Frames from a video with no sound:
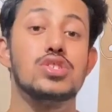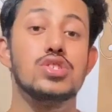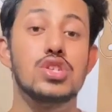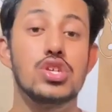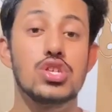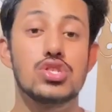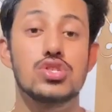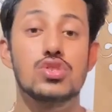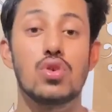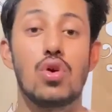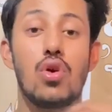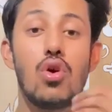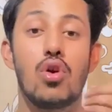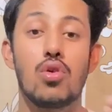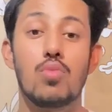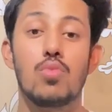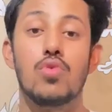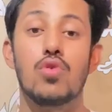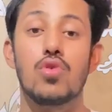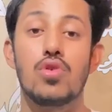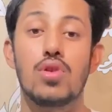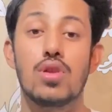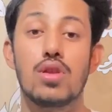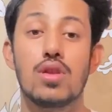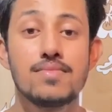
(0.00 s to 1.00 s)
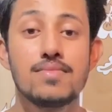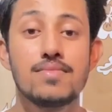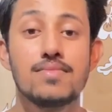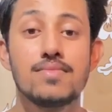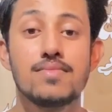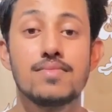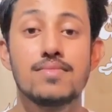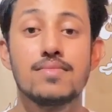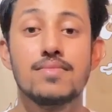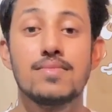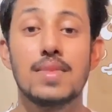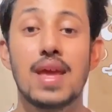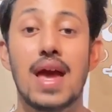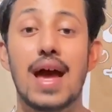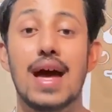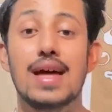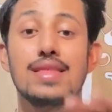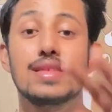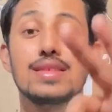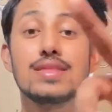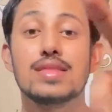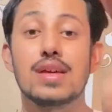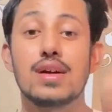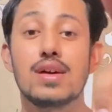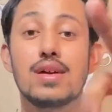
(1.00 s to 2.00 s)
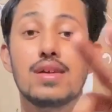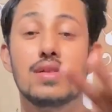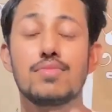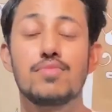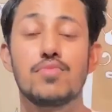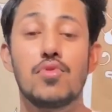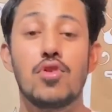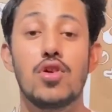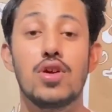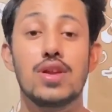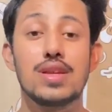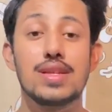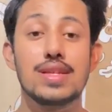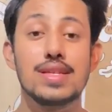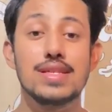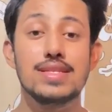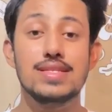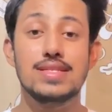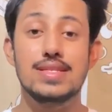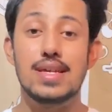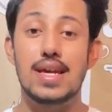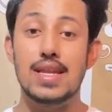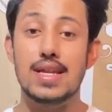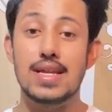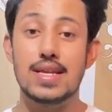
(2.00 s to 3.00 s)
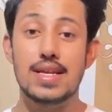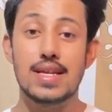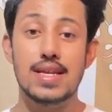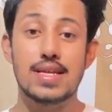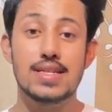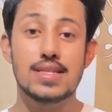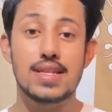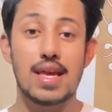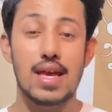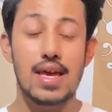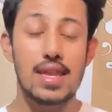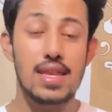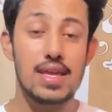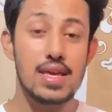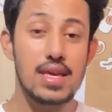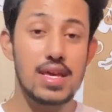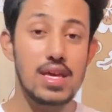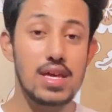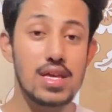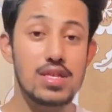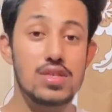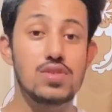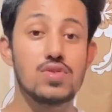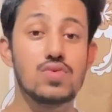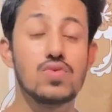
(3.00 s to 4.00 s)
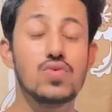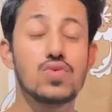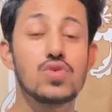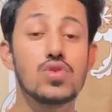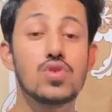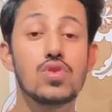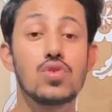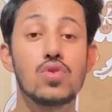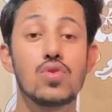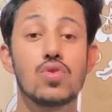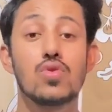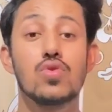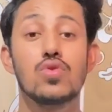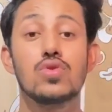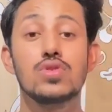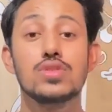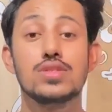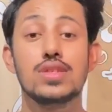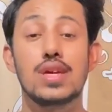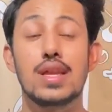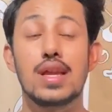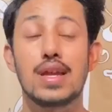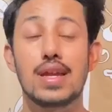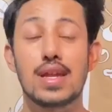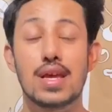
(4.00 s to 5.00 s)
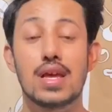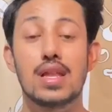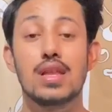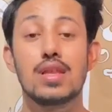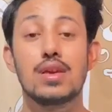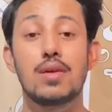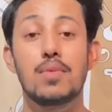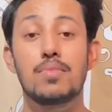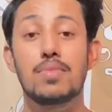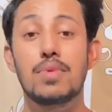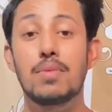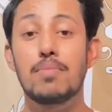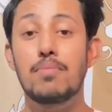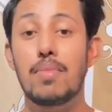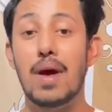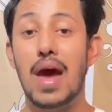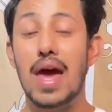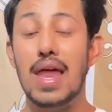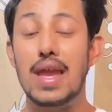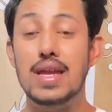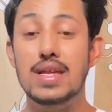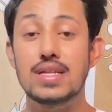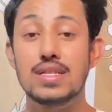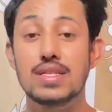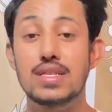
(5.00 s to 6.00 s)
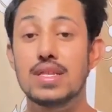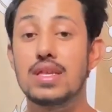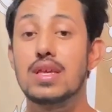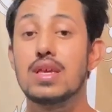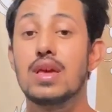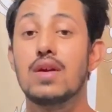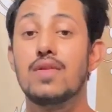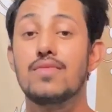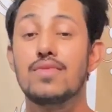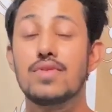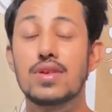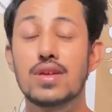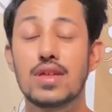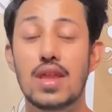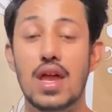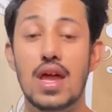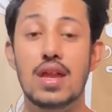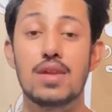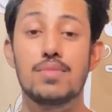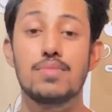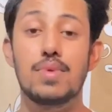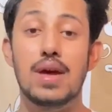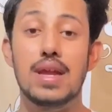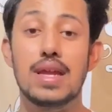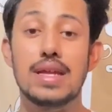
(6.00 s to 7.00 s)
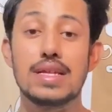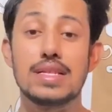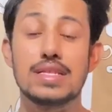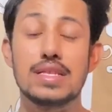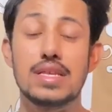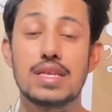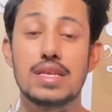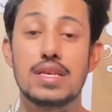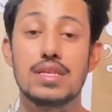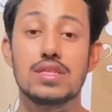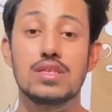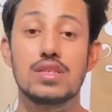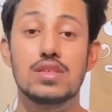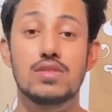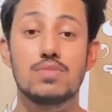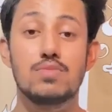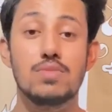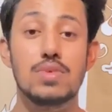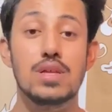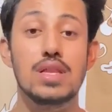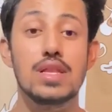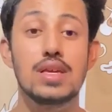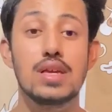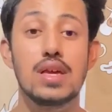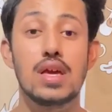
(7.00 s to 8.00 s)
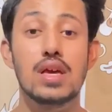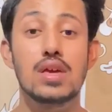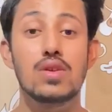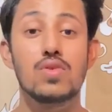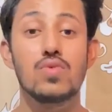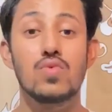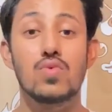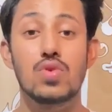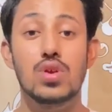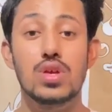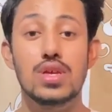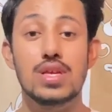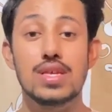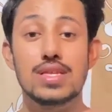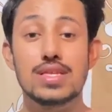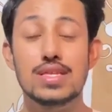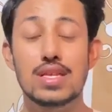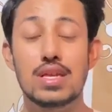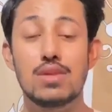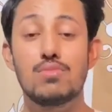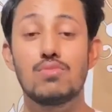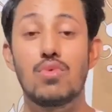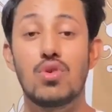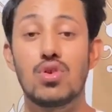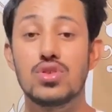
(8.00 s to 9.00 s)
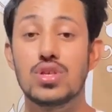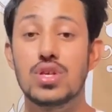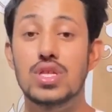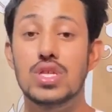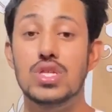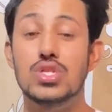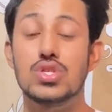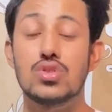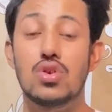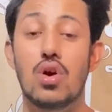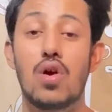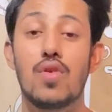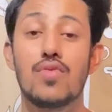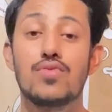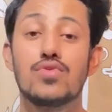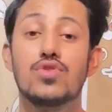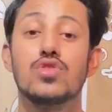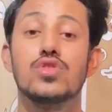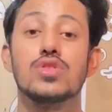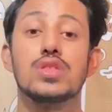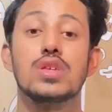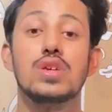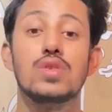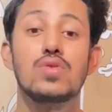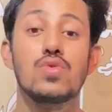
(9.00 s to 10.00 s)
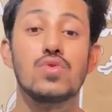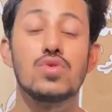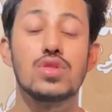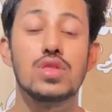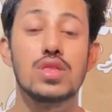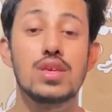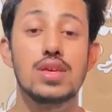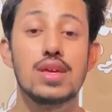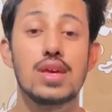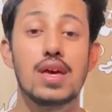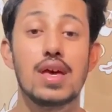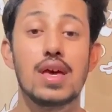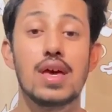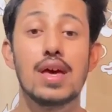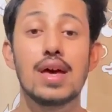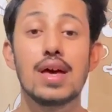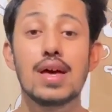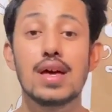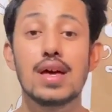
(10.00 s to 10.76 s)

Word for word: स्ट्रेस हॉर्मोन एंड द थर्ड पॉइंट इज जेनेटिक्स एंड एज कुछ लोग को जेनेटिकली अपने पेरेंट्स से या फिर ग्रैंड पेरेंट्स से ये चीज़ मिली है कि उनकी स्किन बहुत ज़्यादा सॉफ्ट और थिन होती है